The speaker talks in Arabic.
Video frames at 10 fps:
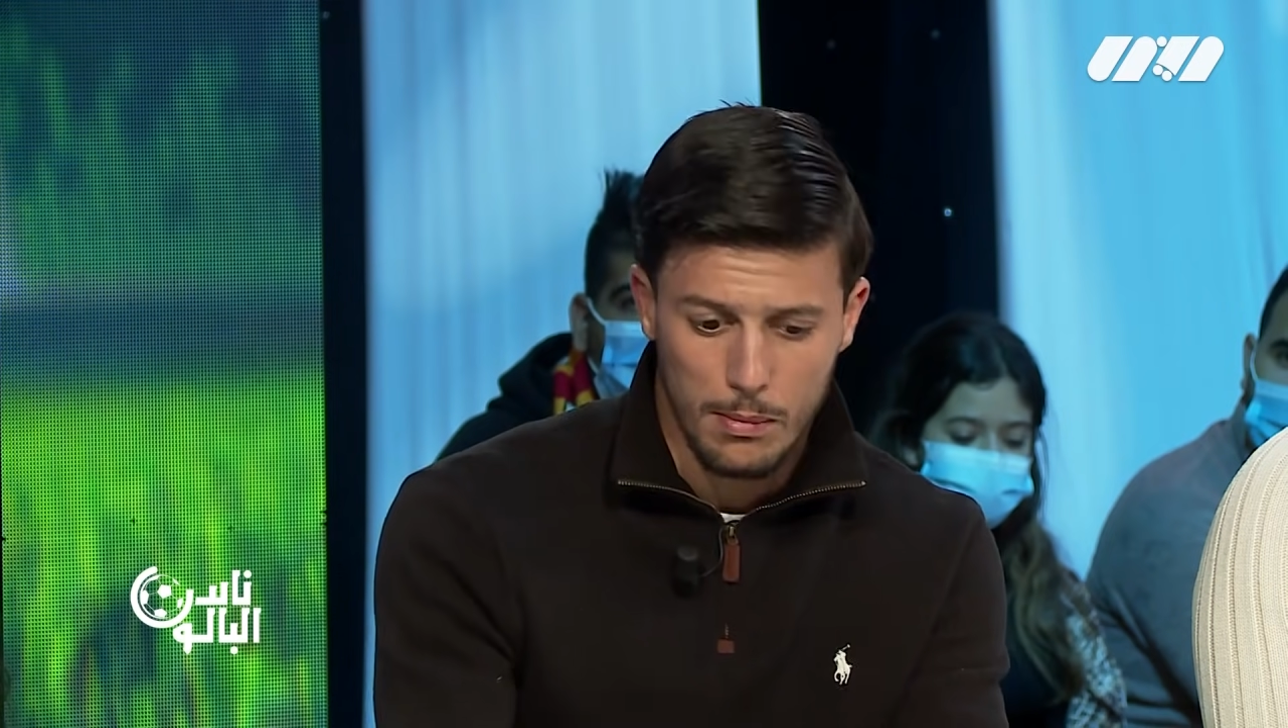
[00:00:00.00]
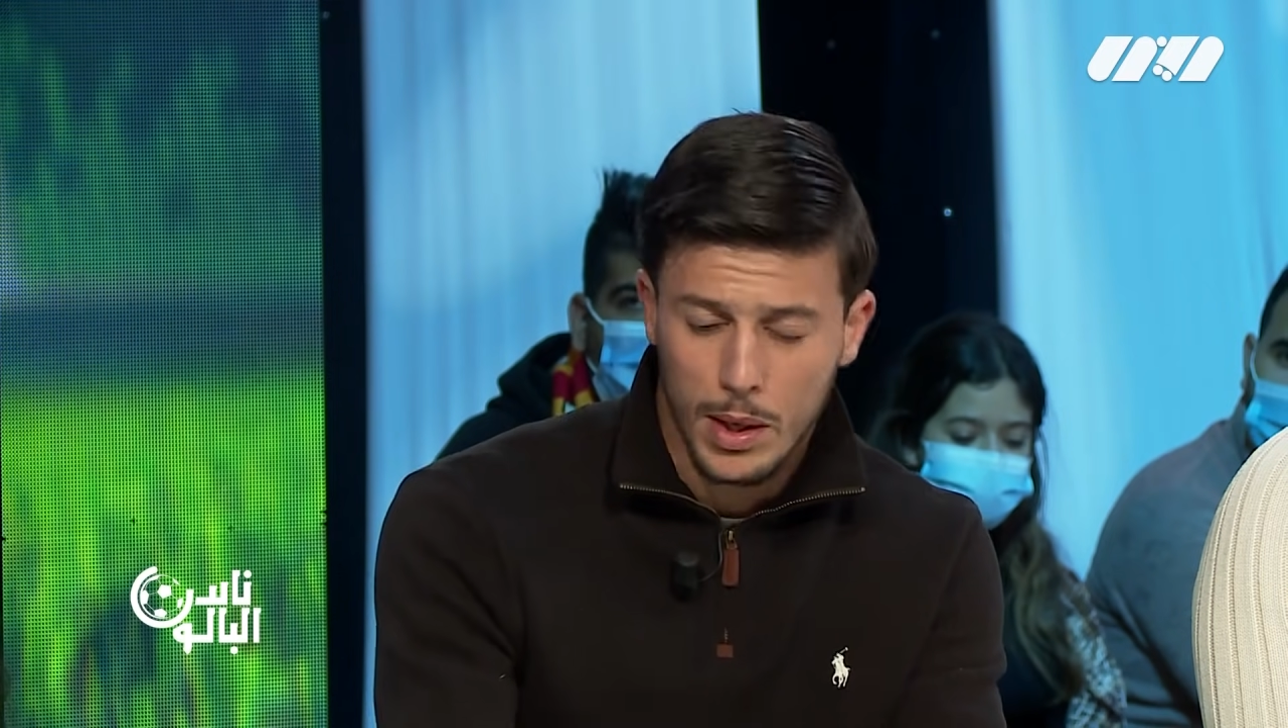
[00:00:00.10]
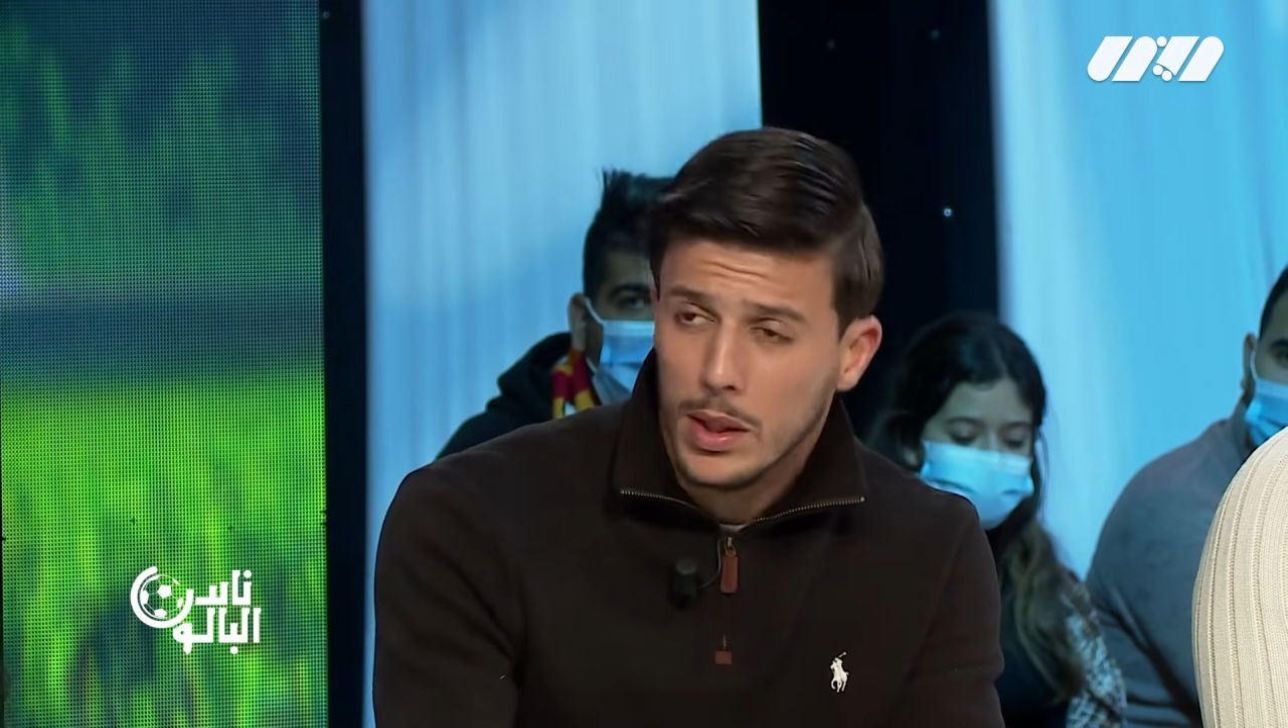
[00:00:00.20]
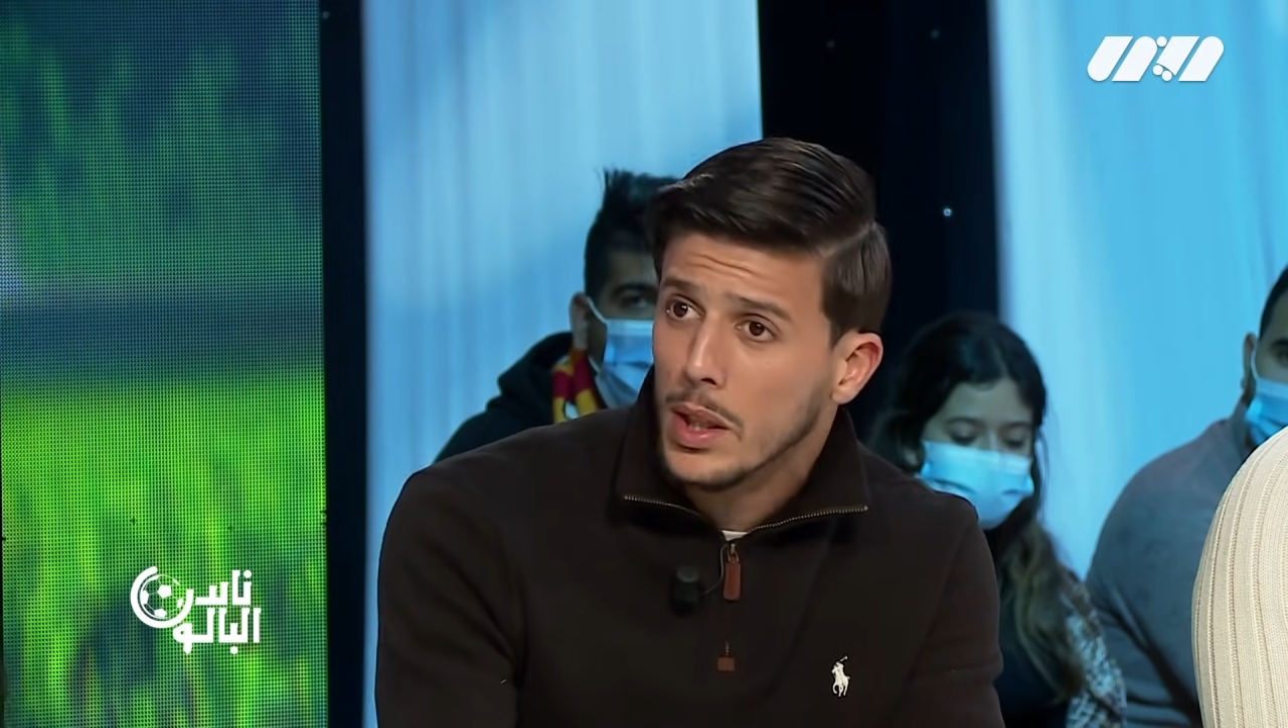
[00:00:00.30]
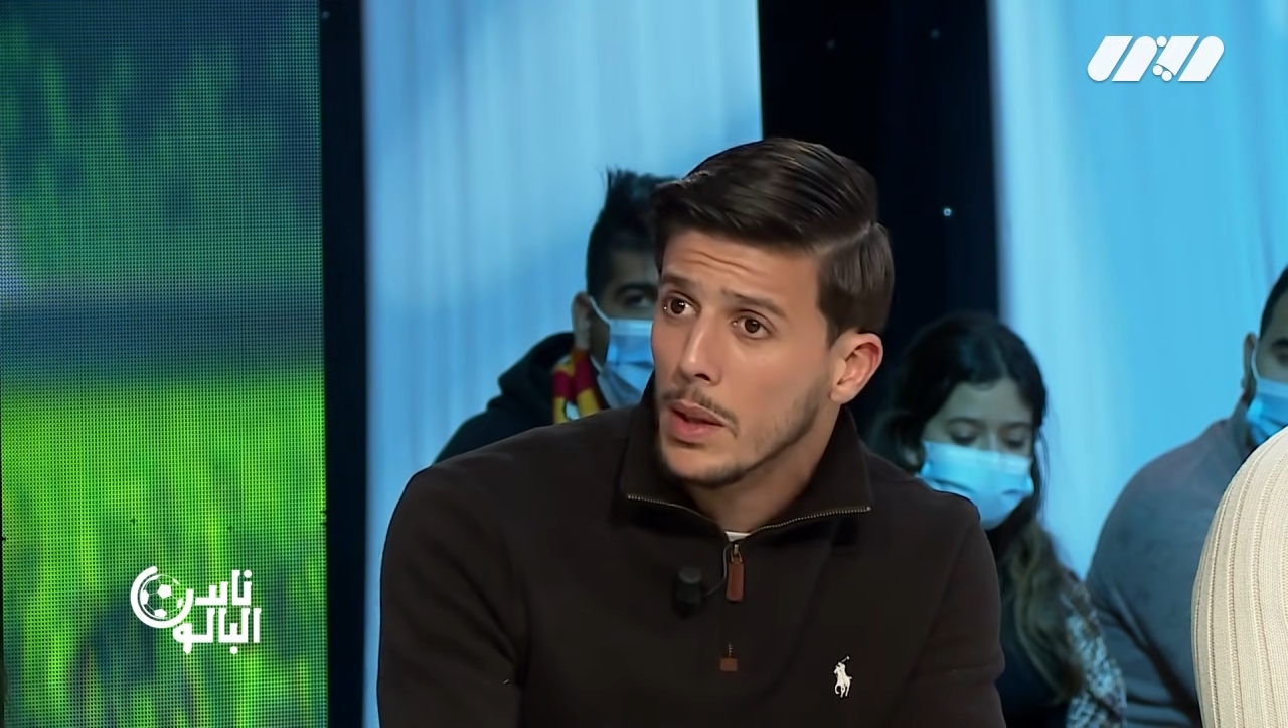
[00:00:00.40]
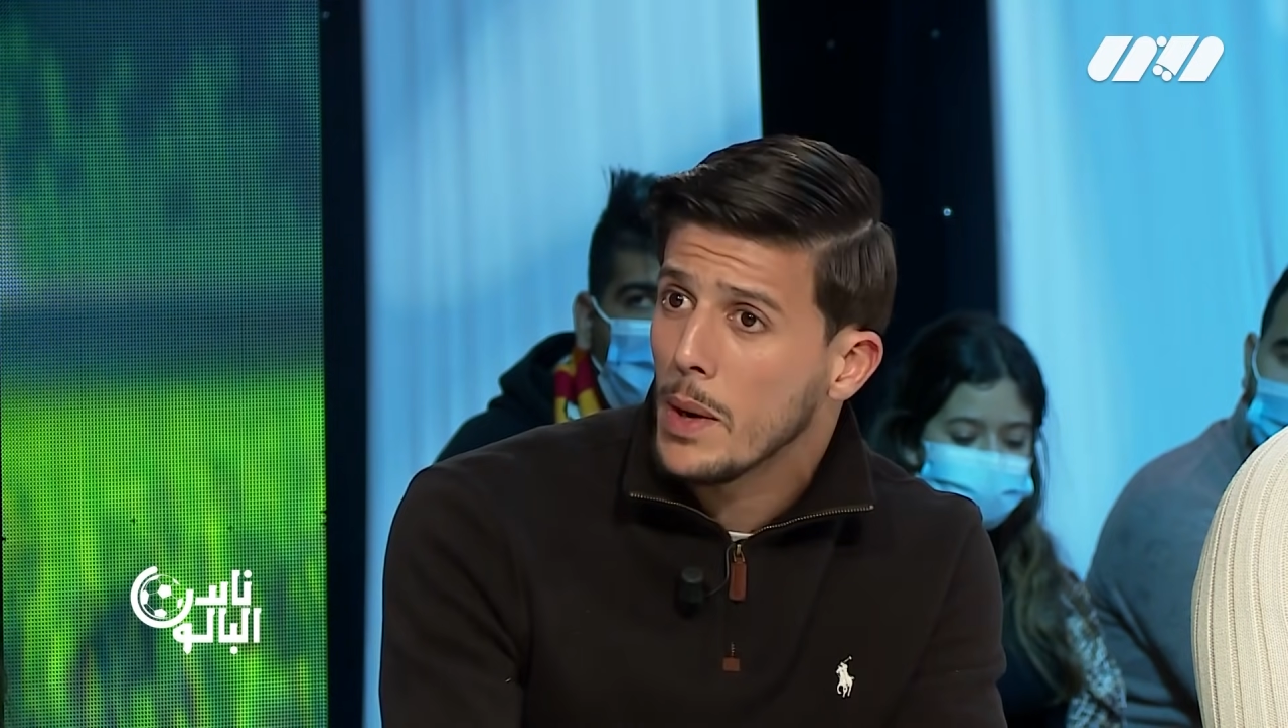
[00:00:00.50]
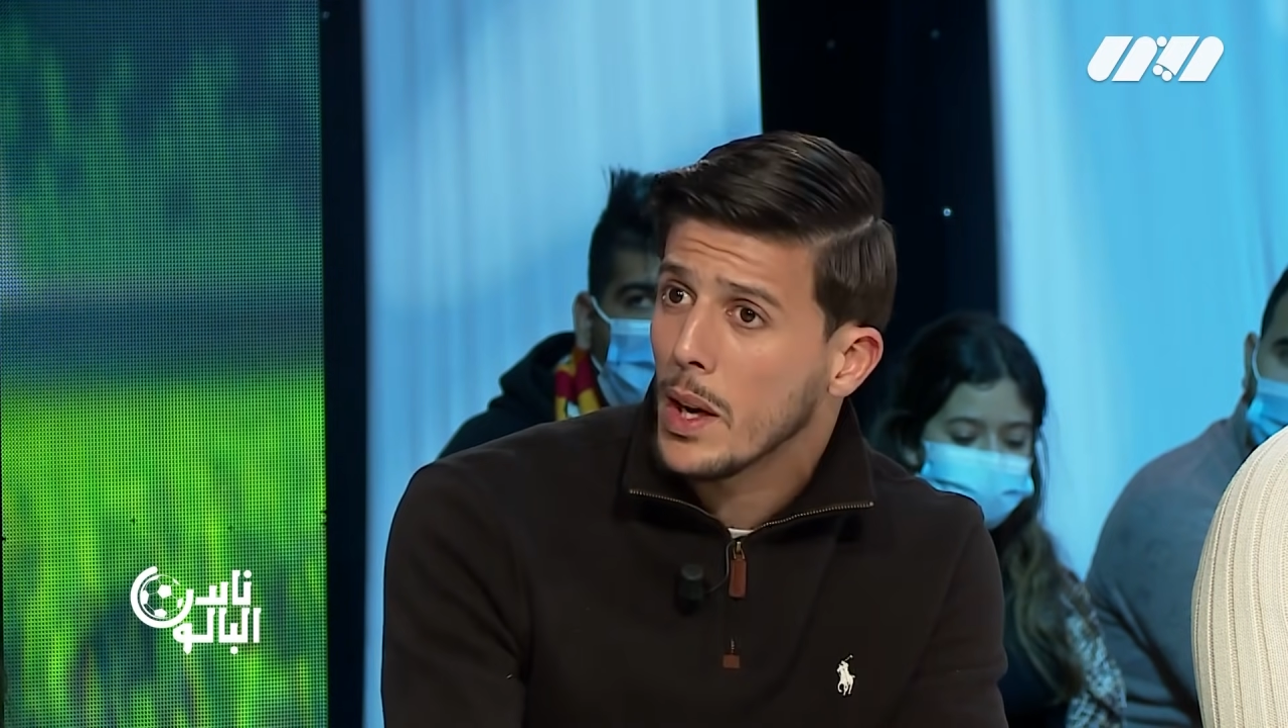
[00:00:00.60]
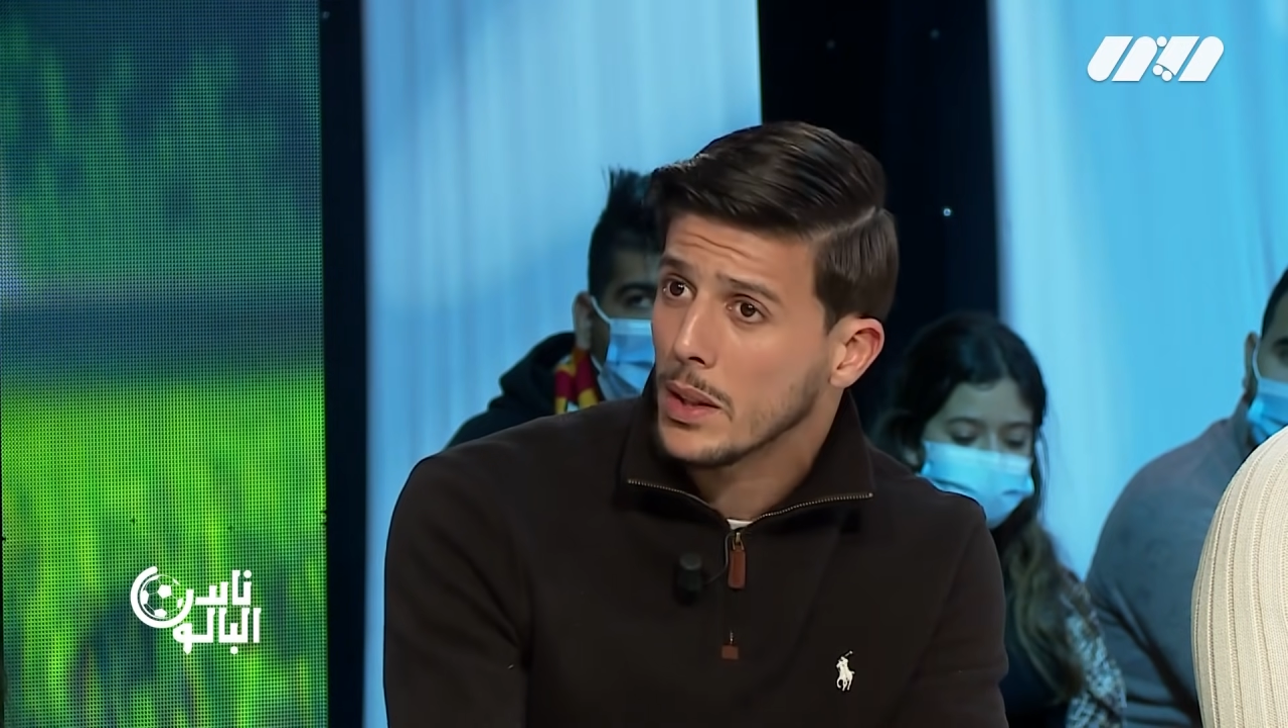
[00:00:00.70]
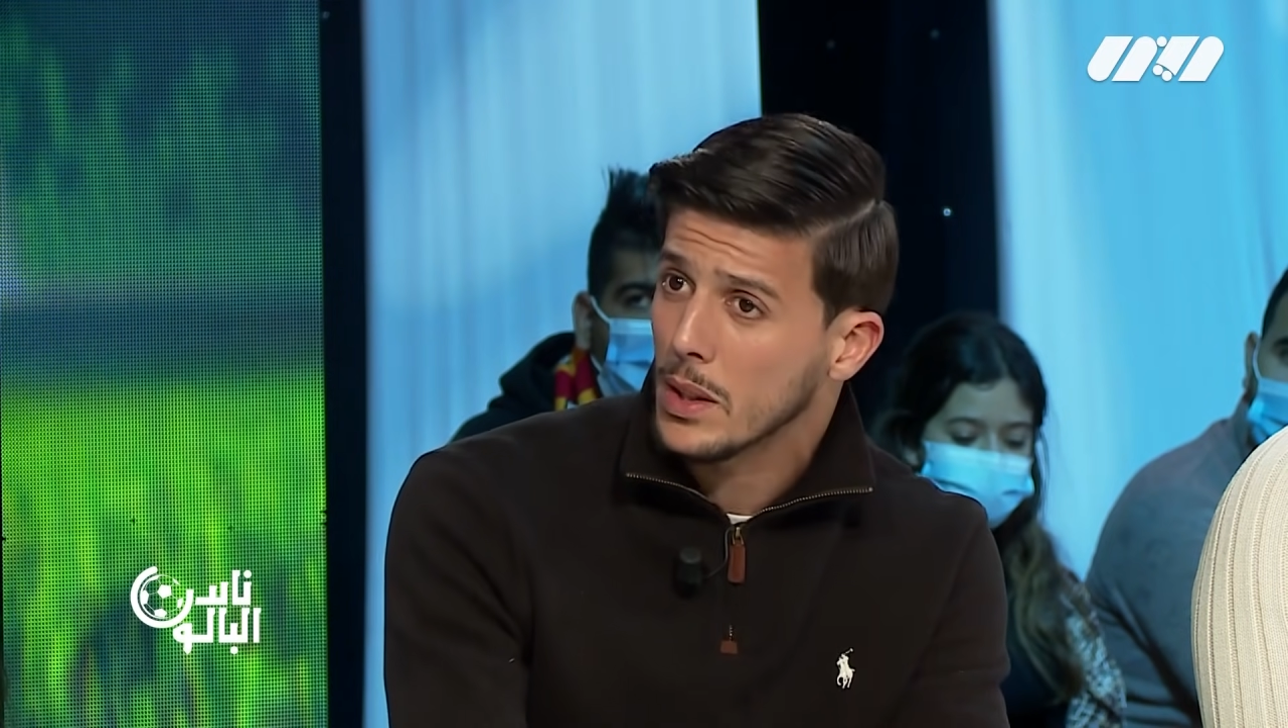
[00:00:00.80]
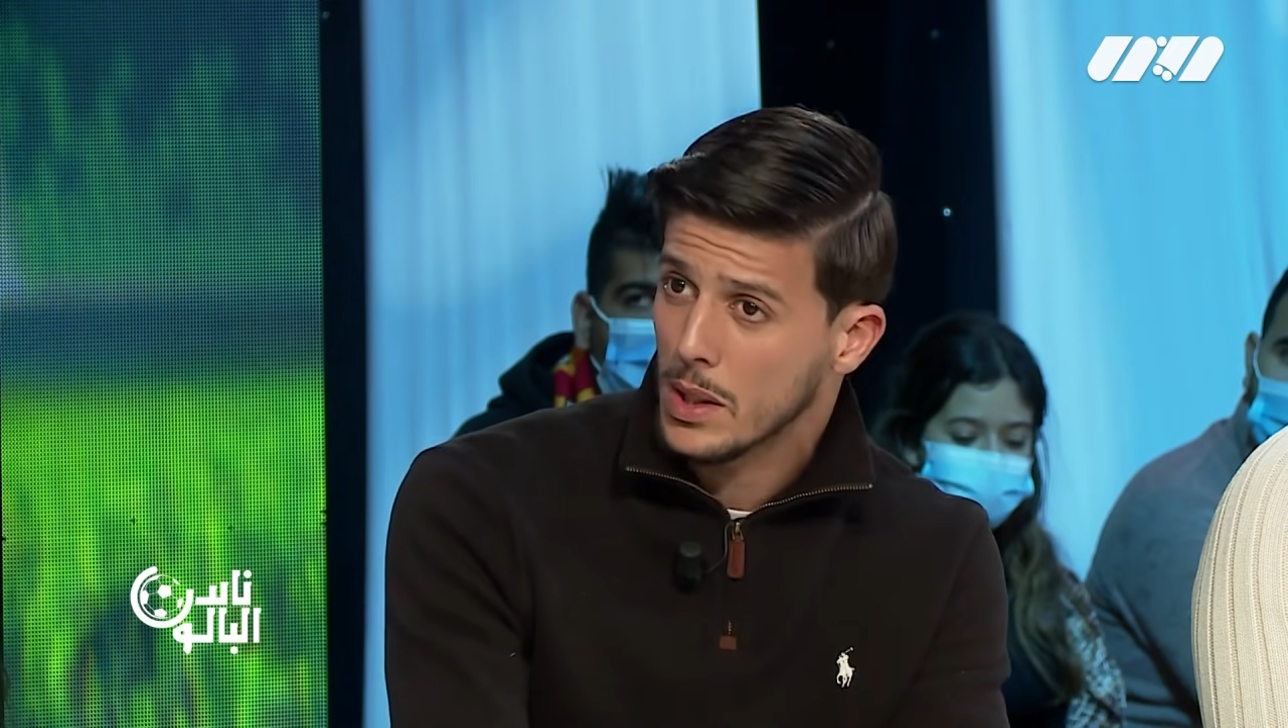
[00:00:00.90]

ما درت ما راطيت